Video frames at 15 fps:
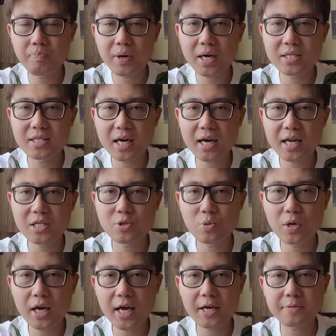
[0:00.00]
pekerja keras
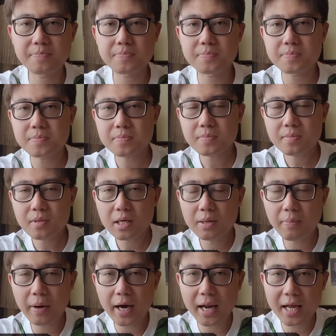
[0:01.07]
juga
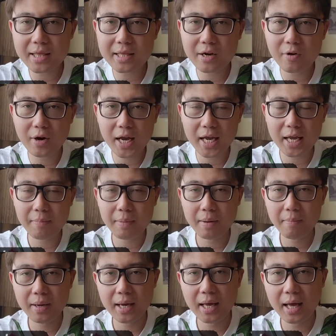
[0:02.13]
tipe karakter orang yang
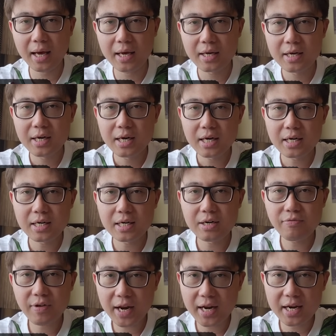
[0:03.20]
memang uh,
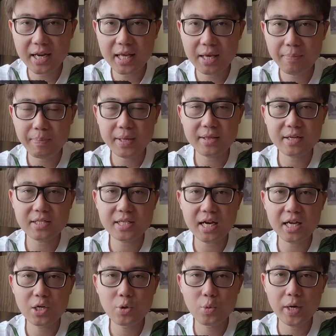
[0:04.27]
friendly pinter
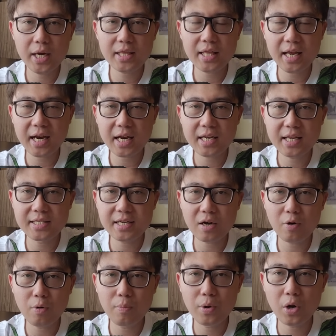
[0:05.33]
cari duit enak diajak
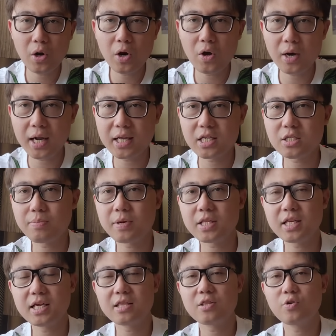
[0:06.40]
ngobrol orangnya
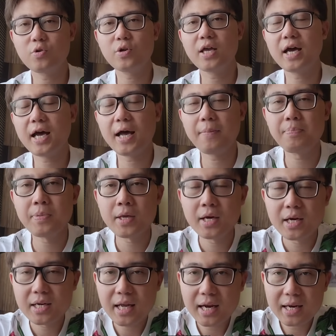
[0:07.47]
seperti itu ya
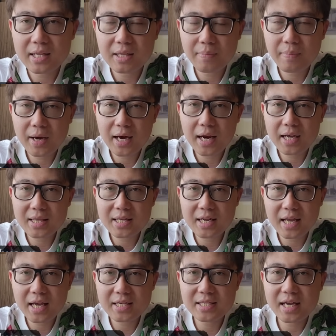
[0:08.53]
dan tipe karakter
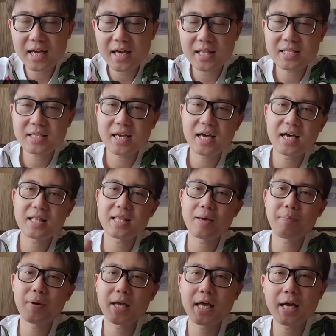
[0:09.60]
yang sangat-sangat
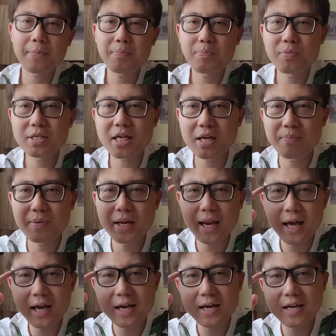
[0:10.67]
apa ya bisa
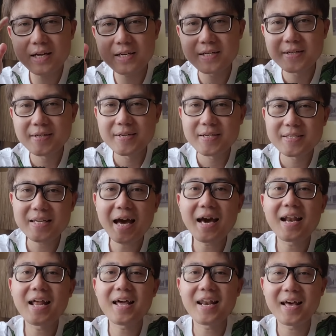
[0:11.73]
dibilang
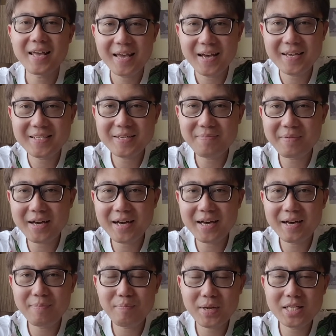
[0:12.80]
saklek lah ya
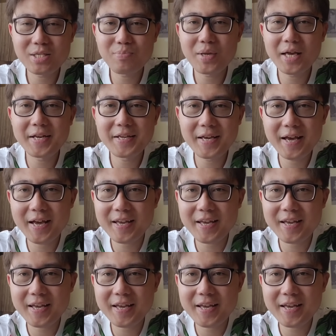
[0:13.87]
sama prinsipnya dia